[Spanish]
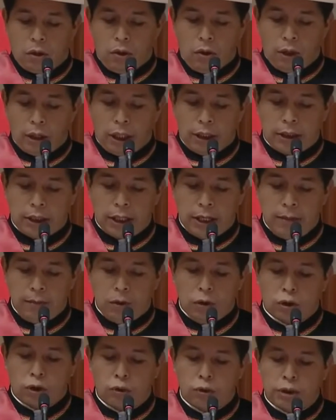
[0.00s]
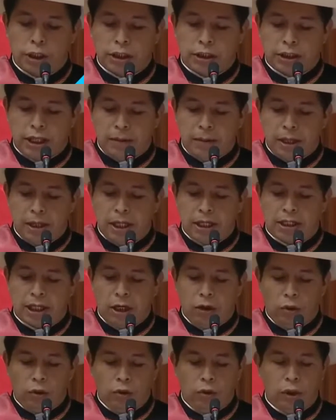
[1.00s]
Concretaremos un sistema de
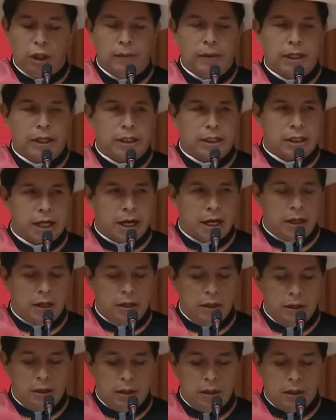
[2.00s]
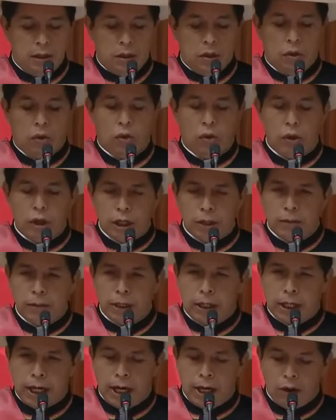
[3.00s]
salud universal,
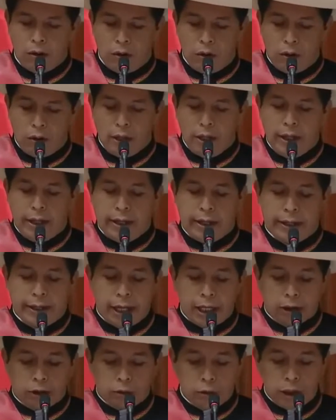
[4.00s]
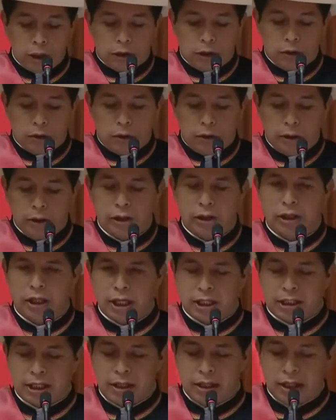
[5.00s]
unificado, gratuito,
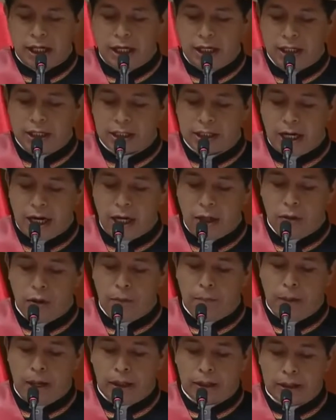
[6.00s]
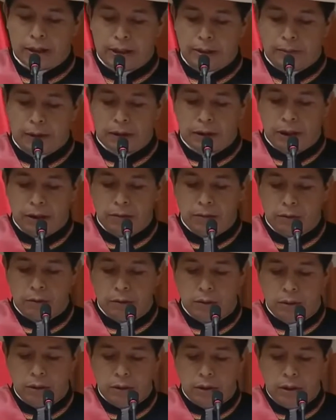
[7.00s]
descentralizado y participativo.
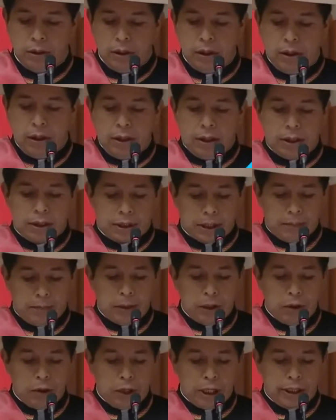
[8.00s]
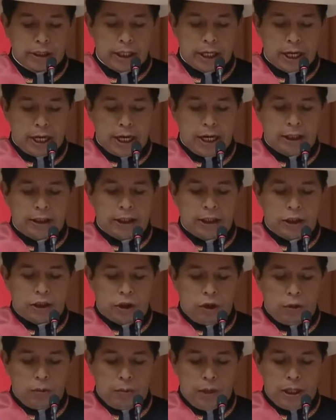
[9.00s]
Se priorizará la
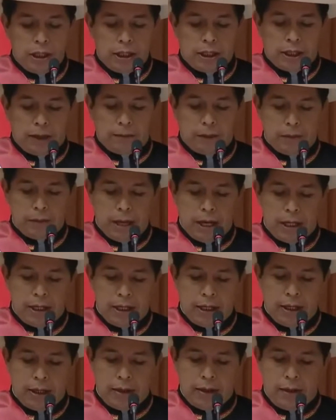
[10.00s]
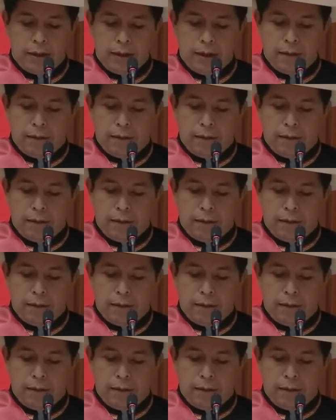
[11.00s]
atención médica primaria